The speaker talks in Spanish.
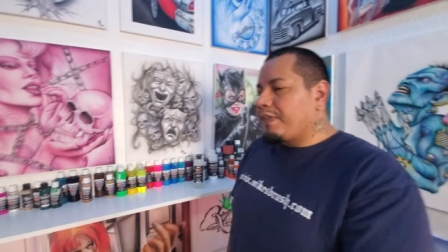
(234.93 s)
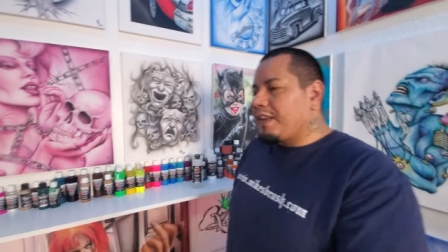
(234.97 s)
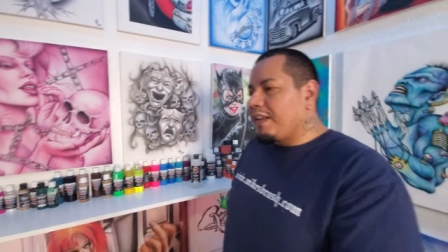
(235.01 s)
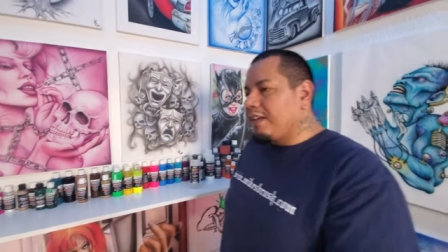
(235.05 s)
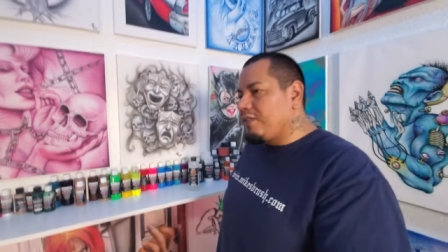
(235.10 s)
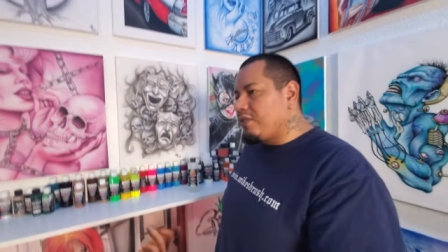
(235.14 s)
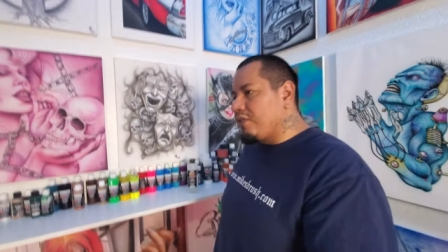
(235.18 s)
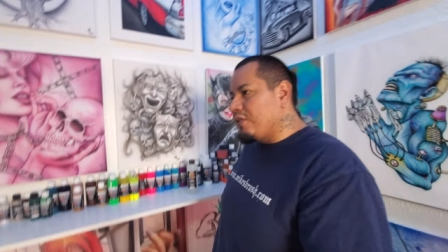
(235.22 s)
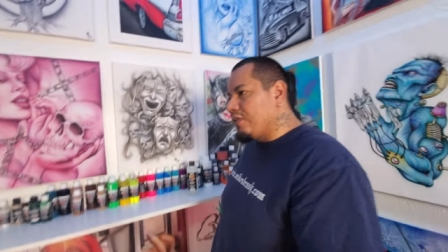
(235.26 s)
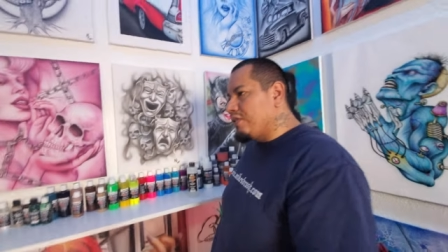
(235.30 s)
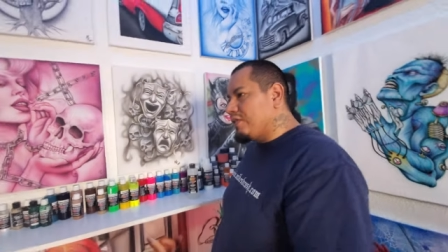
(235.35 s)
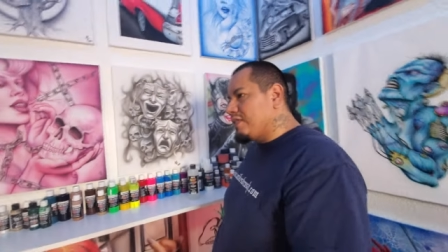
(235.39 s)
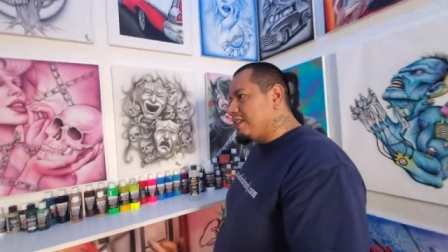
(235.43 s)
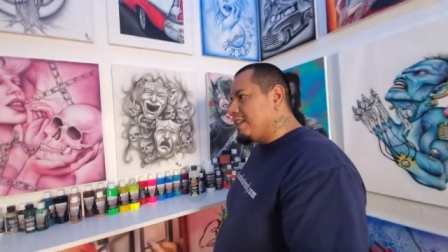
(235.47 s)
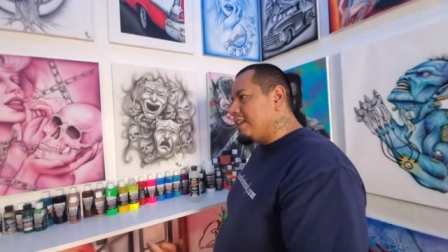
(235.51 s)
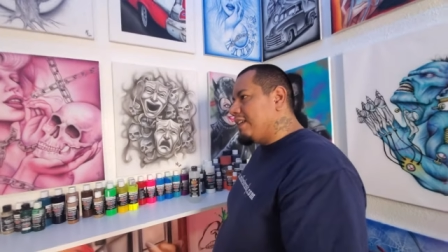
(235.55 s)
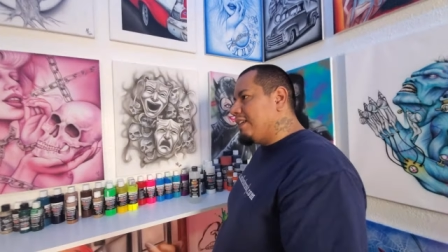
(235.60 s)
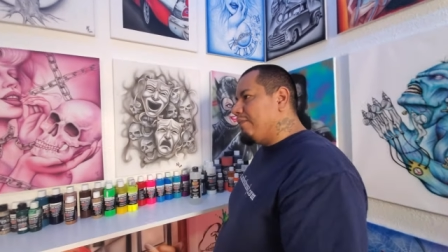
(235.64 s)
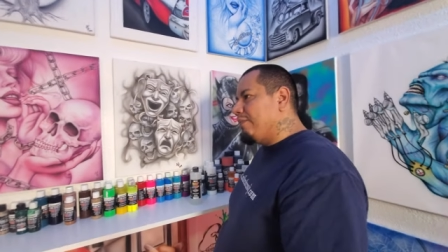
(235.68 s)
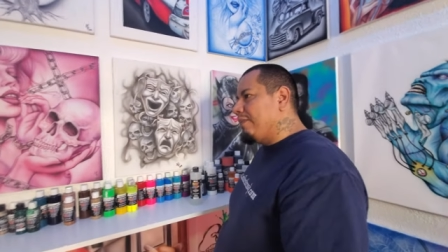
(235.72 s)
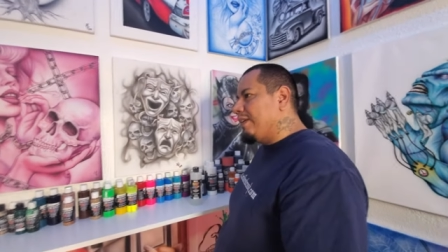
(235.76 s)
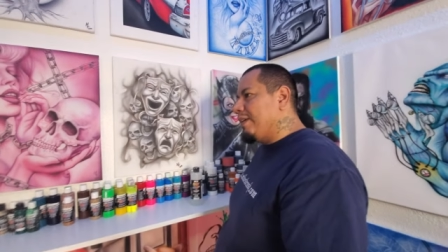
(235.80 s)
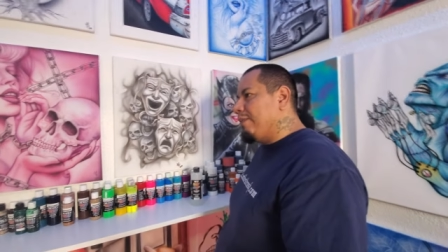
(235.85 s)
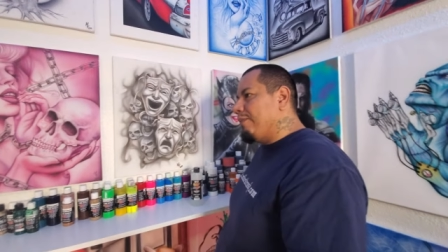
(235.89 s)
So, si
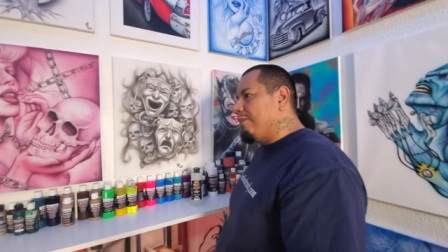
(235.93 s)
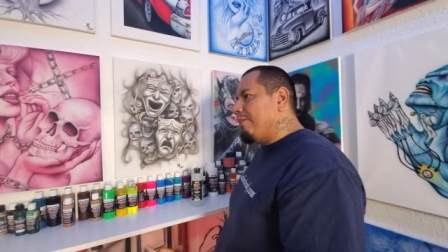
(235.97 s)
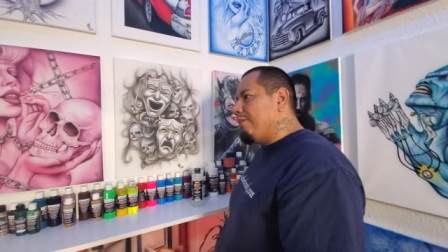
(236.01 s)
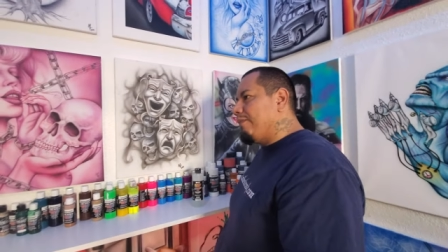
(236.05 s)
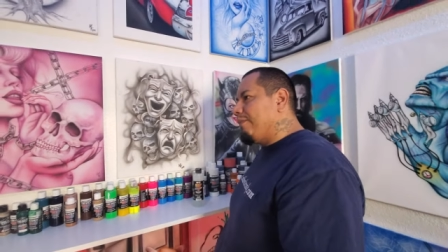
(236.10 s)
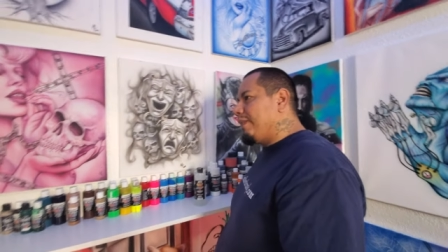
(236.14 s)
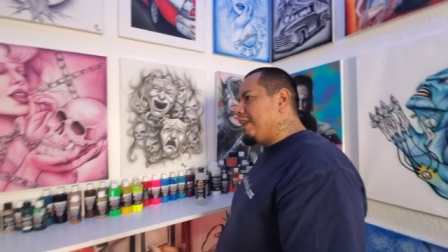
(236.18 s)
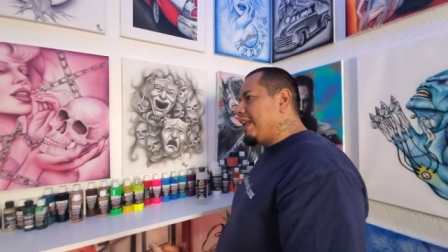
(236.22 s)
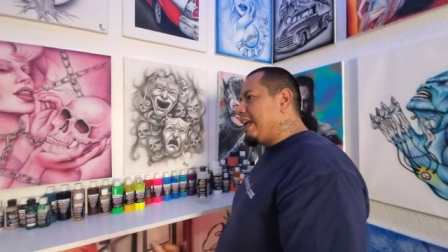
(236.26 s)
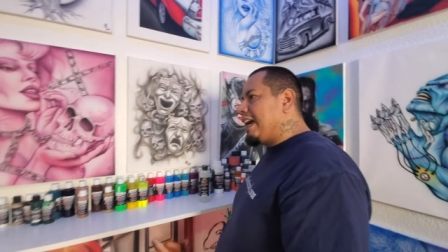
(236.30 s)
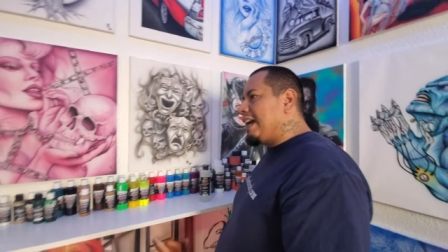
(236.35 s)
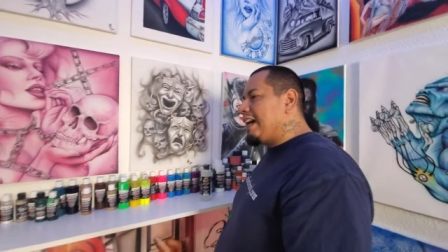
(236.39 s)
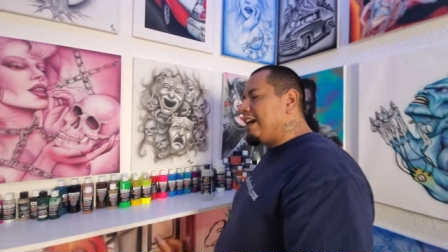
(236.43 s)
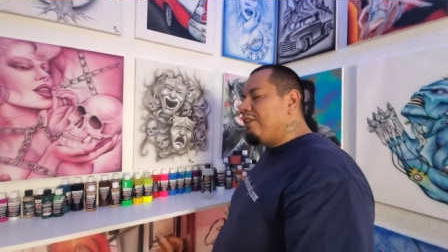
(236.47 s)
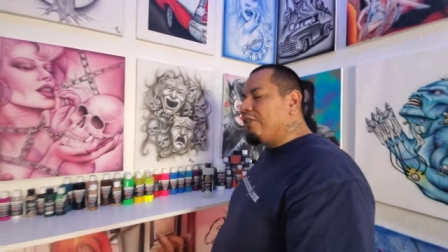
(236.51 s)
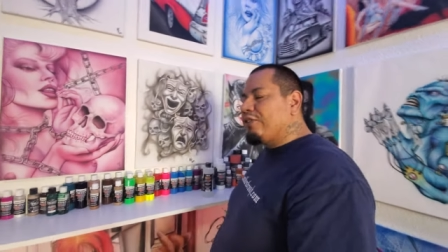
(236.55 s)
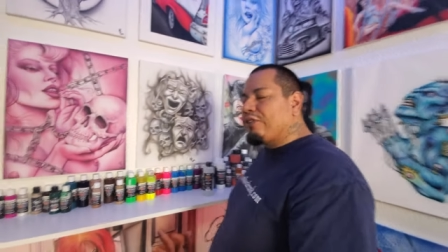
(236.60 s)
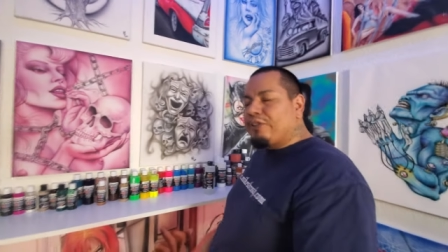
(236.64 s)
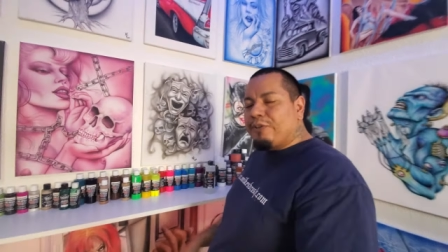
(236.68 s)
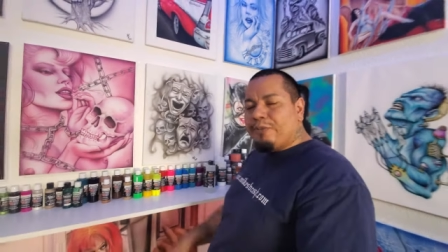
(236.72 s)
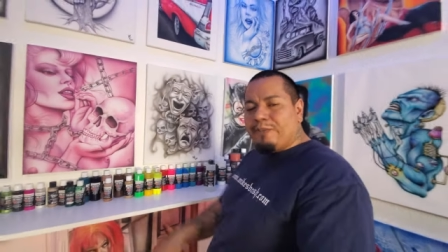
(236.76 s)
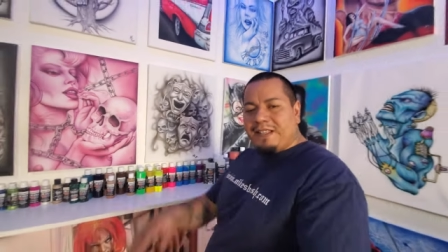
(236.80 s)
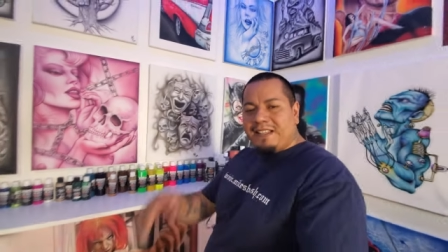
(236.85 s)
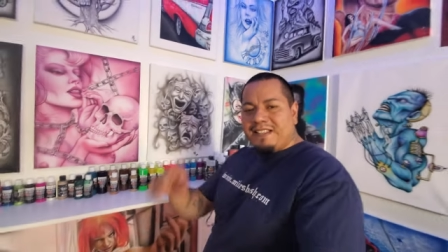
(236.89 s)
me llega
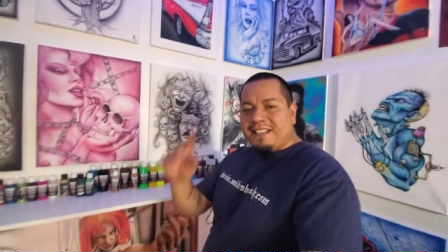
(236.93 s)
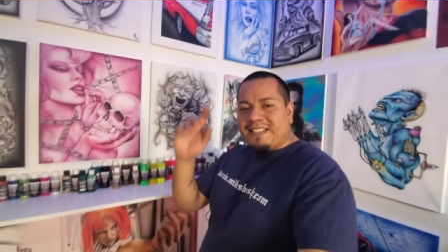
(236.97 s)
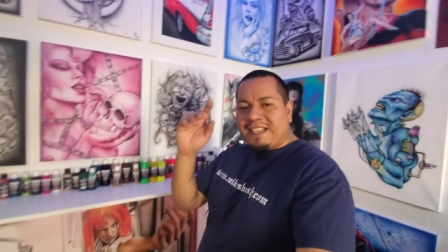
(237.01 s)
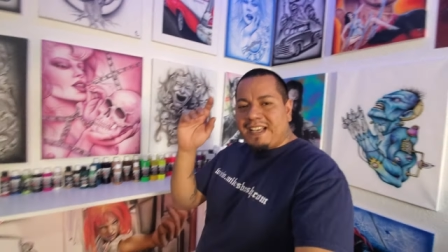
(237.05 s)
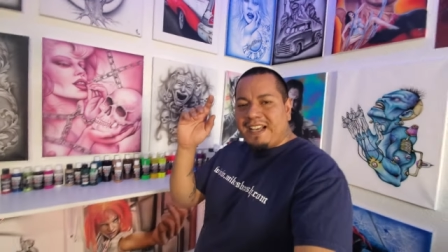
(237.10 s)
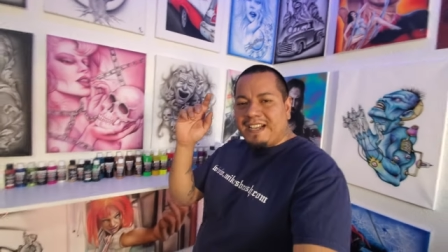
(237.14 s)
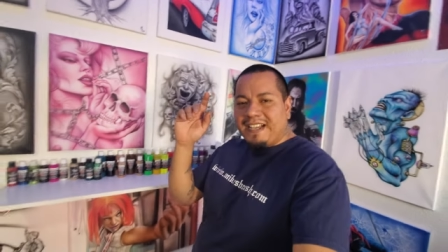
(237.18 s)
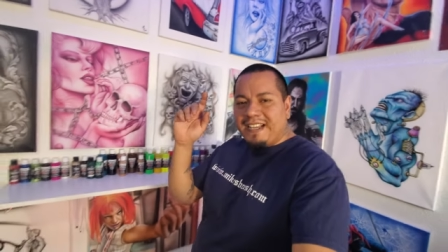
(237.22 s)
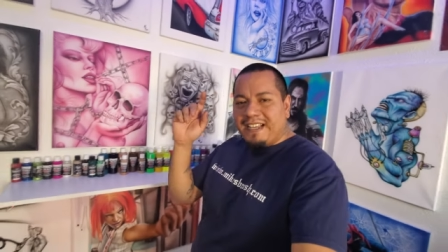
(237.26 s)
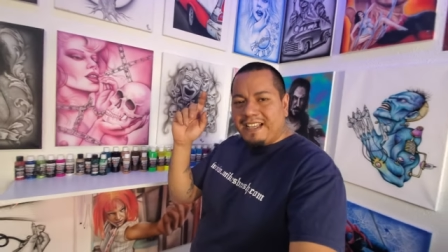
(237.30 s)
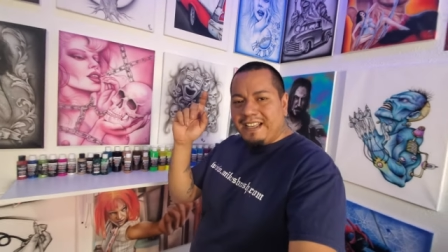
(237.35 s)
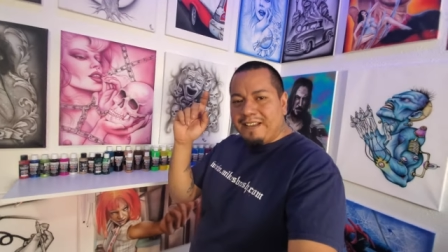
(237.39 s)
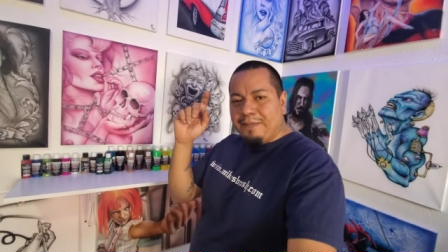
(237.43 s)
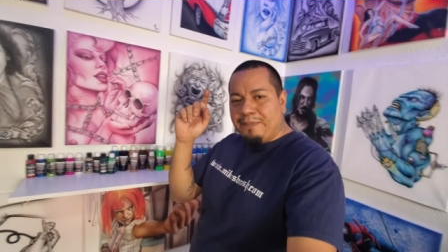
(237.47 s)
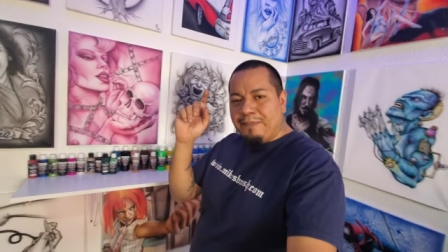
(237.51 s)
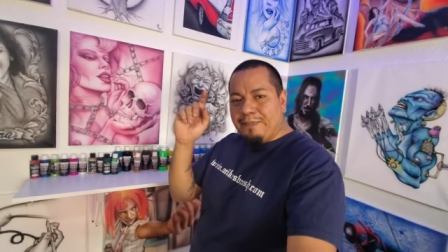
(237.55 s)
otro mensaje